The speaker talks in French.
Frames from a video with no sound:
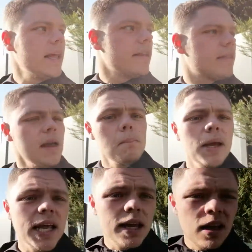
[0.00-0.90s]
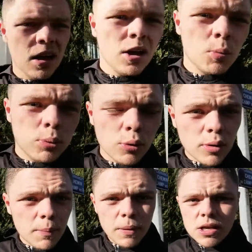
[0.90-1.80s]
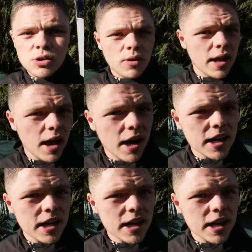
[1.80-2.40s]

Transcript: et Dembélé pour l'Olympique lyonnais, un